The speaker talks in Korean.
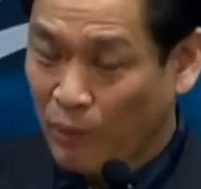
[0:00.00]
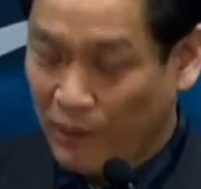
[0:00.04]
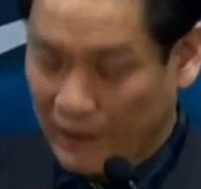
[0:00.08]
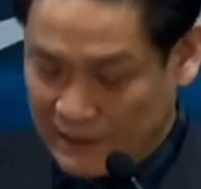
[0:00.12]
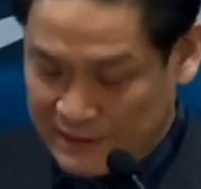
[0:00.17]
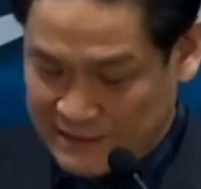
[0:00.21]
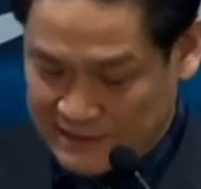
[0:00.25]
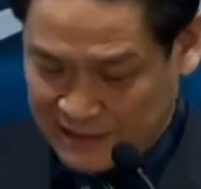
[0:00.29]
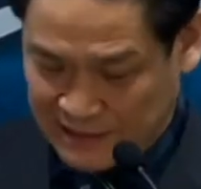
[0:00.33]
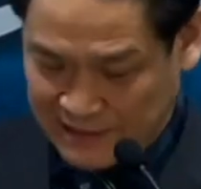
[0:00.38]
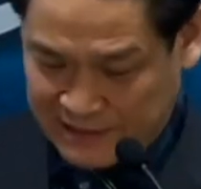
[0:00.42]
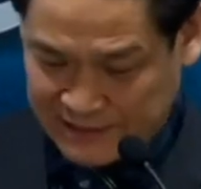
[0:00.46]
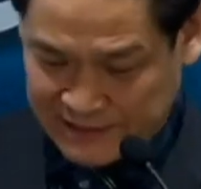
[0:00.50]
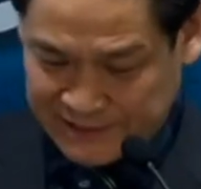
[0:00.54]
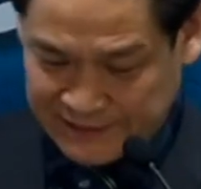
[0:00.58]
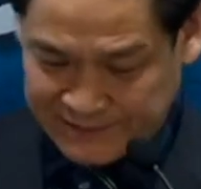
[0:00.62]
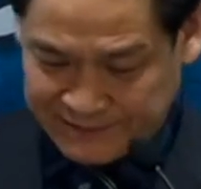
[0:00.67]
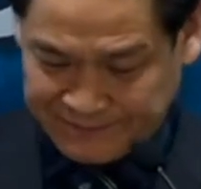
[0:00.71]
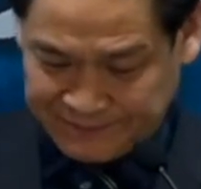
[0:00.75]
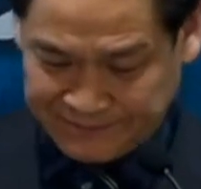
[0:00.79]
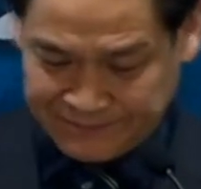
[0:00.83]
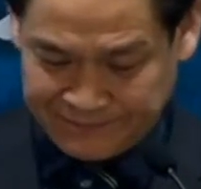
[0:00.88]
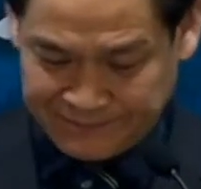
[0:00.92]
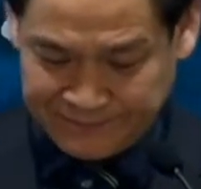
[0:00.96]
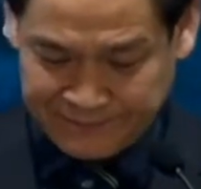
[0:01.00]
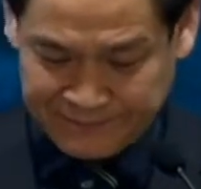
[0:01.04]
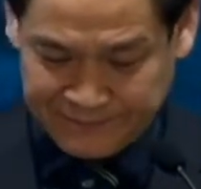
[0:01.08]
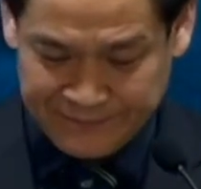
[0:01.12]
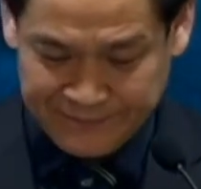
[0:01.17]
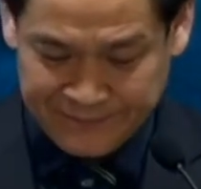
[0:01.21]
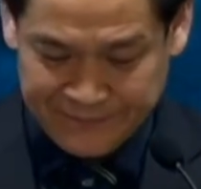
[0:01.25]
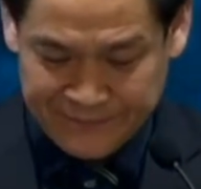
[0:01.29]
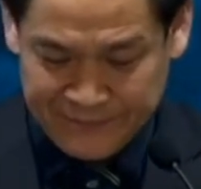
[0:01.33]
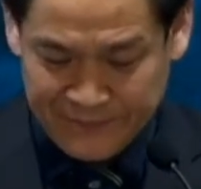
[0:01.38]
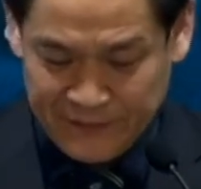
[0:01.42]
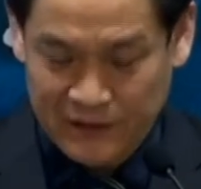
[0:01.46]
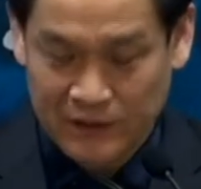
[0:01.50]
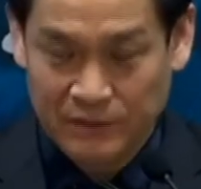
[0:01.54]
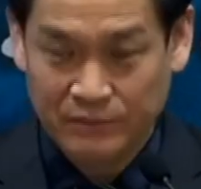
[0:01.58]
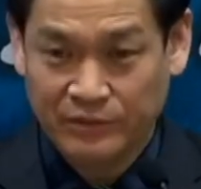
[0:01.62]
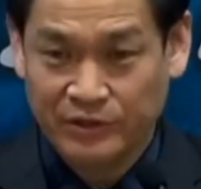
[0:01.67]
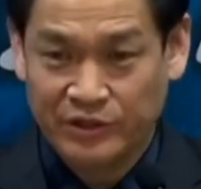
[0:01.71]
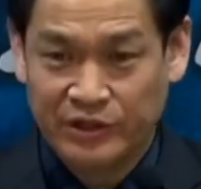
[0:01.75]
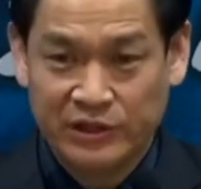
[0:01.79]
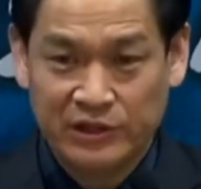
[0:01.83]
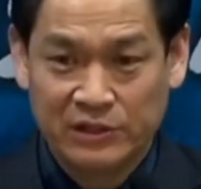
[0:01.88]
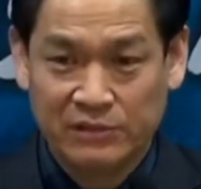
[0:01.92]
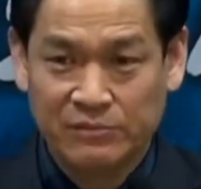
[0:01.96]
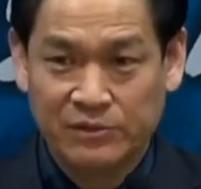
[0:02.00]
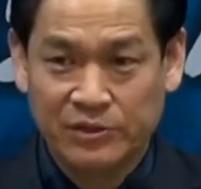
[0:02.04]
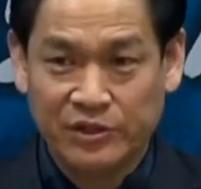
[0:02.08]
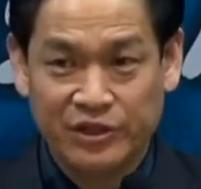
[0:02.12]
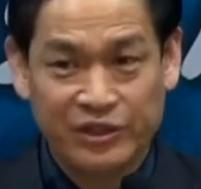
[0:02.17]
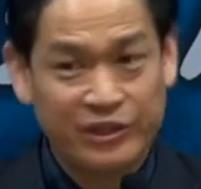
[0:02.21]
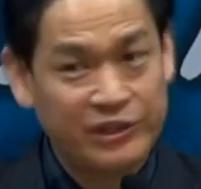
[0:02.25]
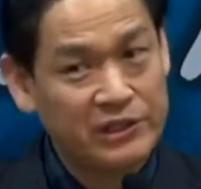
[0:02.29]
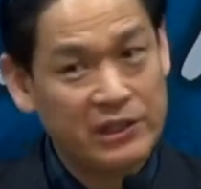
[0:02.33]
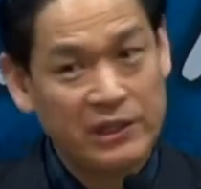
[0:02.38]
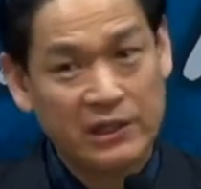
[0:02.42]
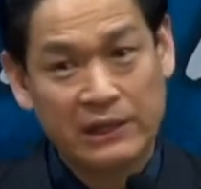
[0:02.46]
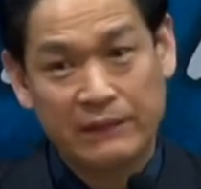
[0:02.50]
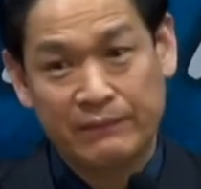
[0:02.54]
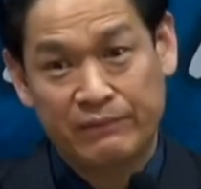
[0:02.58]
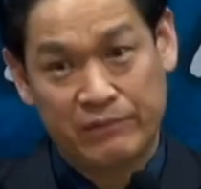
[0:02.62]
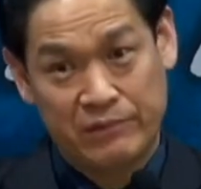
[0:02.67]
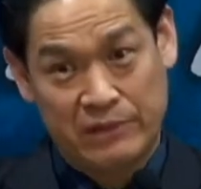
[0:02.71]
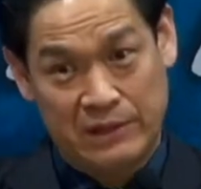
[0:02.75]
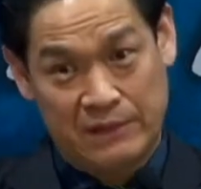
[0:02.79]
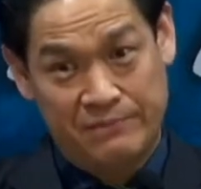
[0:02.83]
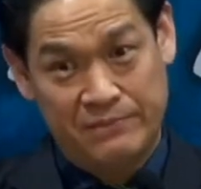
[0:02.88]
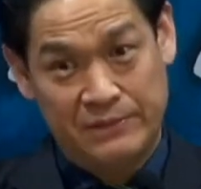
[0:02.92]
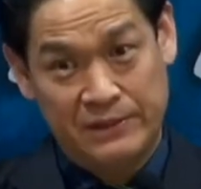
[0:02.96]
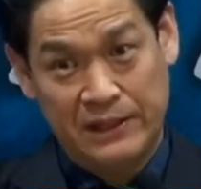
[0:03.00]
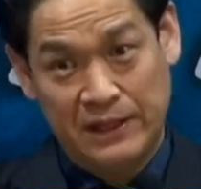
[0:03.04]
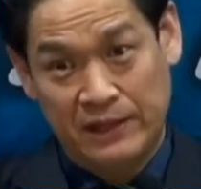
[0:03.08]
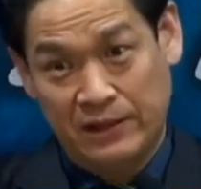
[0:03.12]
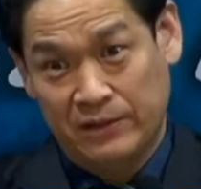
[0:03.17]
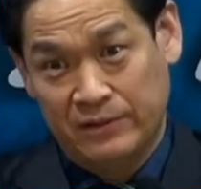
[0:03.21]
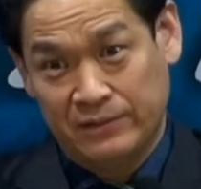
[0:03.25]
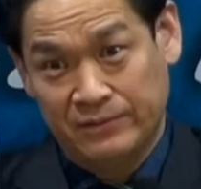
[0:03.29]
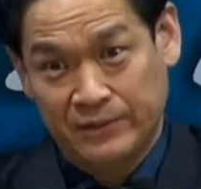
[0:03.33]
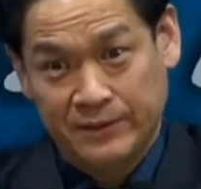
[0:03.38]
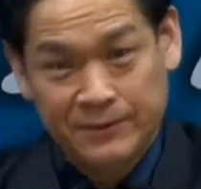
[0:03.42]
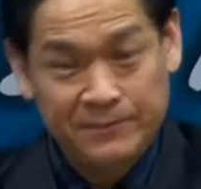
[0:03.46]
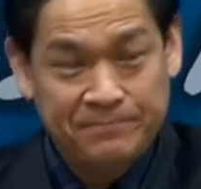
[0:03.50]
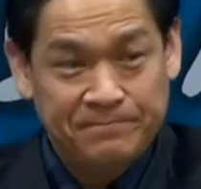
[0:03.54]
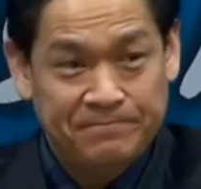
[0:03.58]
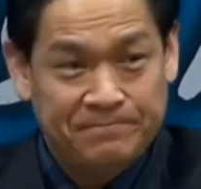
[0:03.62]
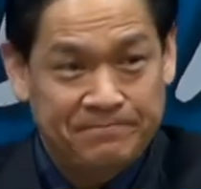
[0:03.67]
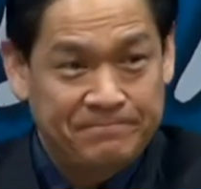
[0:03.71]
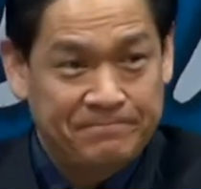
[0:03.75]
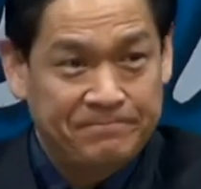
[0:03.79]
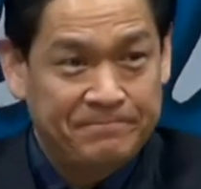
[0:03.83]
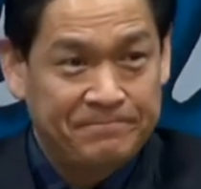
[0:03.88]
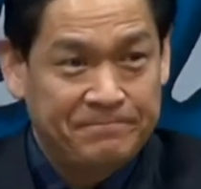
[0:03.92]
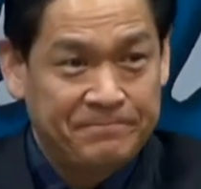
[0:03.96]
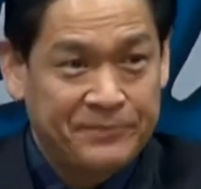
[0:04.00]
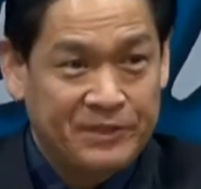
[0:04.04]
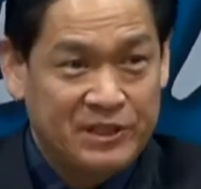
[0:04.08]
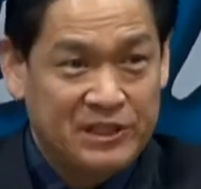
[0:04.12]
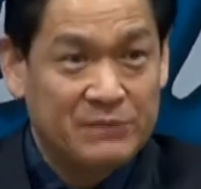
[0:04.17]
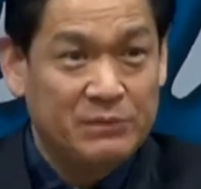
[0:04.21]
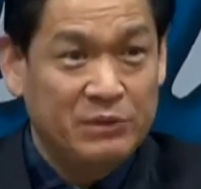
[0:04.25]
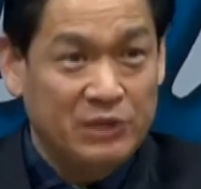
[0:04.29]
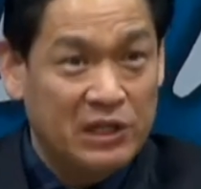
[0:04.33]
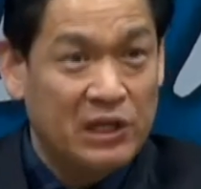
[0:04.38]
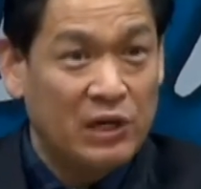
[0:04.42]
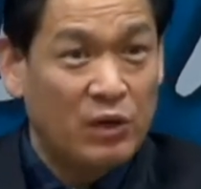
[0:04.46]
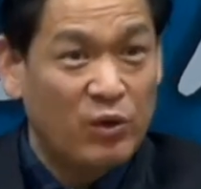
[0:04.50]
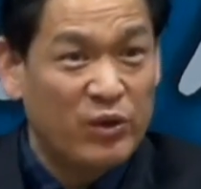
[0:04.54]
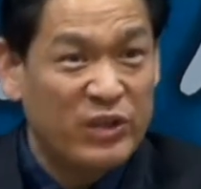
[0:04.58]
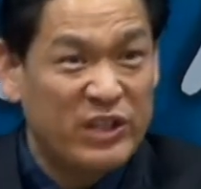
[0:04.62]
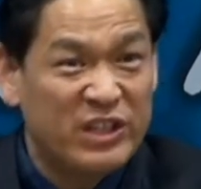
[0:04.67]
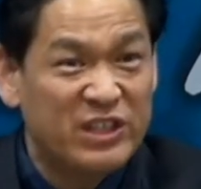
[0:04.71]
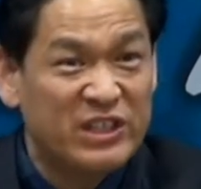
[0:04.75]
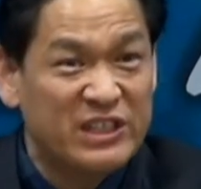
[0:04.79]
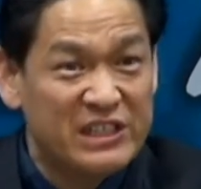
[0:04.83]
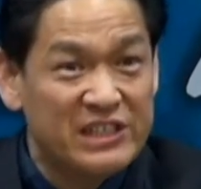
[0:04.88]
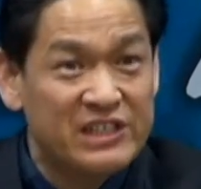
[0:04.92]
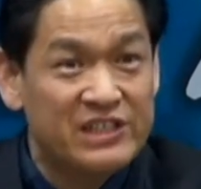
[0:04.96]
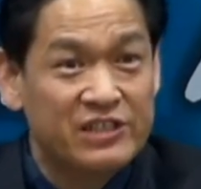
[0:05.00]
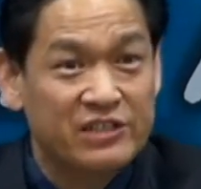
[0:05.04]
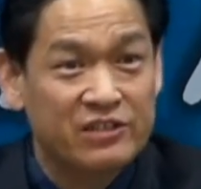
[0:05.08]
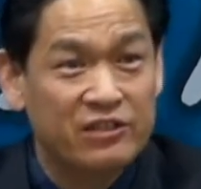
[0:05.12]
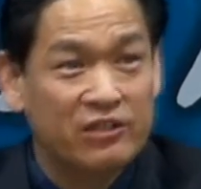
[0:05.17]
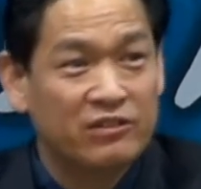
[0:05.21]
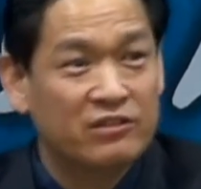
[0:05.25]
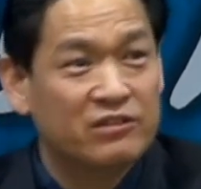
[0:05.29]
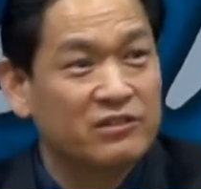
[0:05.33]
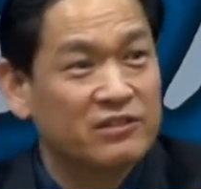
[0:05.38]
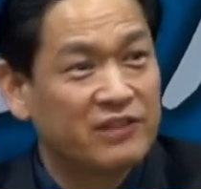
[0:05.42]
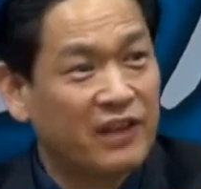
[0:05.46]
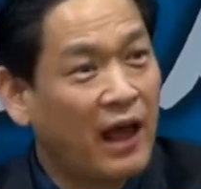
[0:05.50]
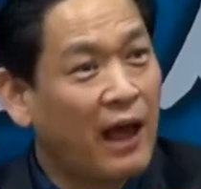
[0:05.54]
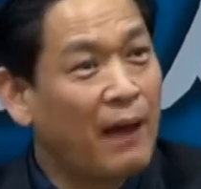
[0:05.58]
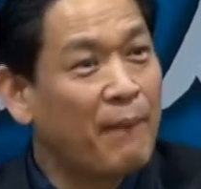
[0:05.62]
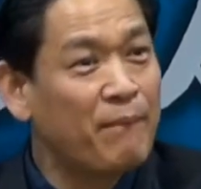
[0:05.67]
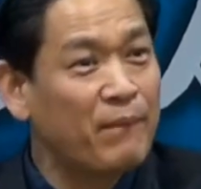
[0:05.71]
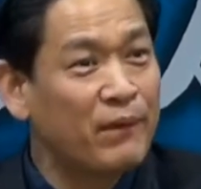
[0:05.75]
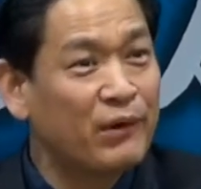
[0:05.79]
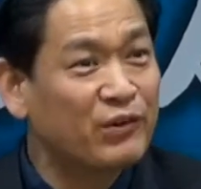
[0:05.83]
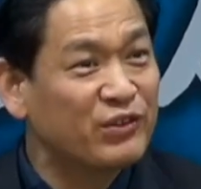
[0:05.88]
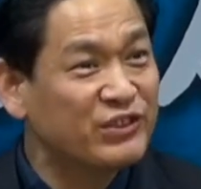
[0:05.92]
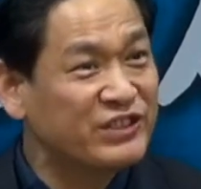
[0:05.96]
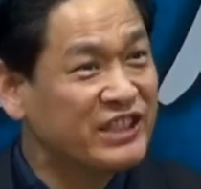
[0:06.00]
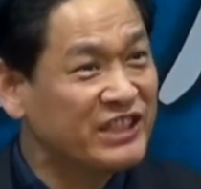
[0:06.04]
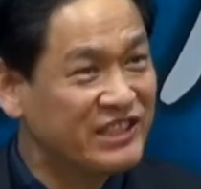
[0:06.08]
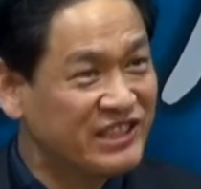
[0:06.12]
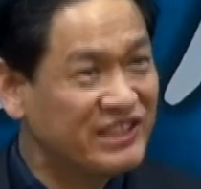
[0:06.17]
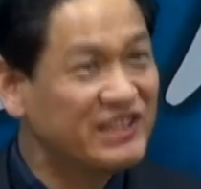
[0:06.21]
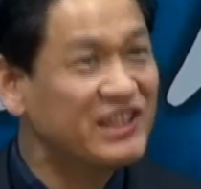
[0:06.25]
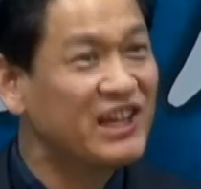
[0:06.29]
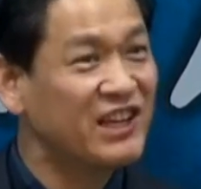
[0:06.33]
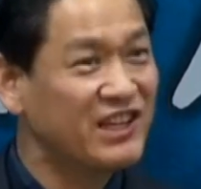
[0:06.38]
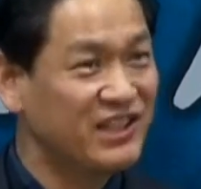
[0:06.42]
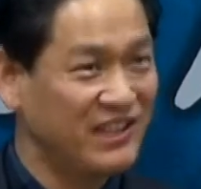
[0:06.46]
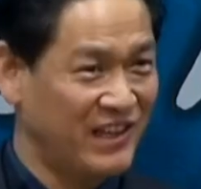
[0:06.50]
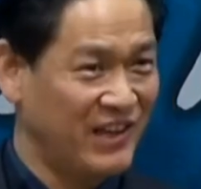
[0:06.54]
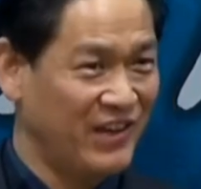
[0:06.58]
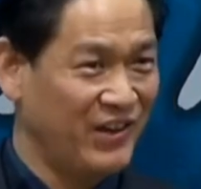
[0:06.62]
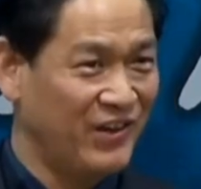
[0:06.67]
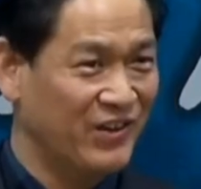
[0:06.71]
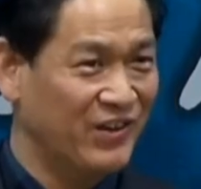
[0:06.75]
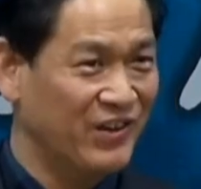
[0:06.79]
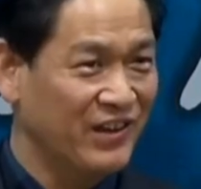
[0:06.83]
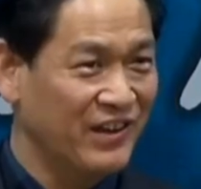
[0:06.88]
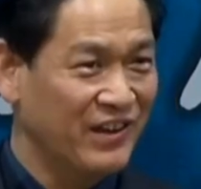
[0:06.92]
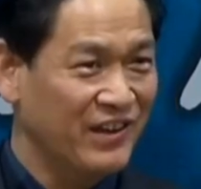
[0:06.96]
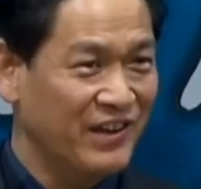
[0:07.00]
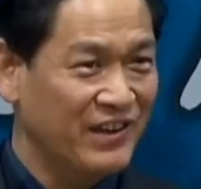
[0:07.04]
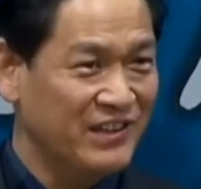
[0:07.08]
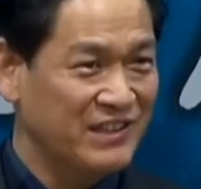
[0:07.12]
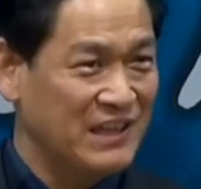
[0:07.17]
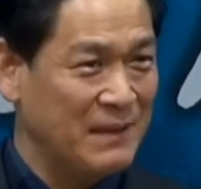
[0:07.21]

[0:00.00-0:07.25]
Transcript: 고발자들. 여러분 지금은 시작에 불과합니다. 여러분 지금 일어나고 이런 일들이요 대한민국 이게 시작이에요.